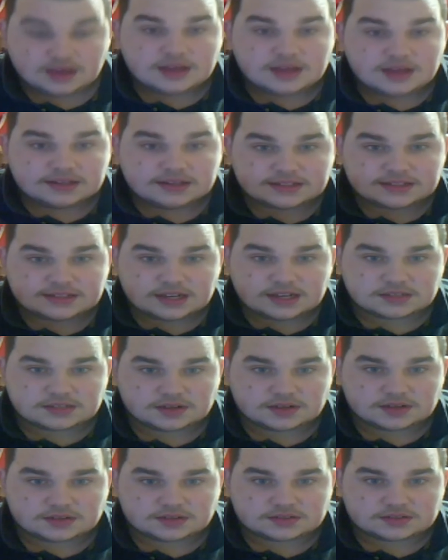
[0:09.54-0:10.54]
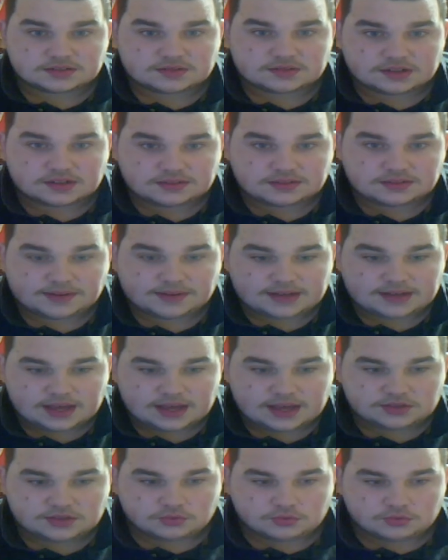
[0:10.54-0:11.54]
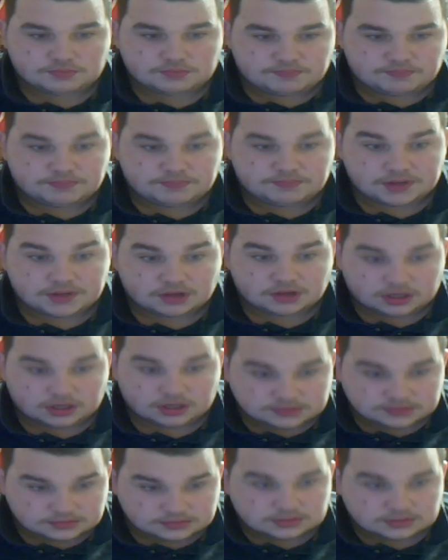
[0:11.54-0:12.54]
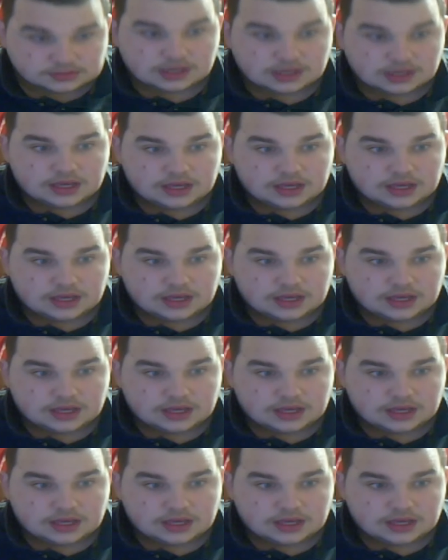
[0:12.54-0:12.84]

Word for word: Das Jahr 2020 hat echt gut begonnen,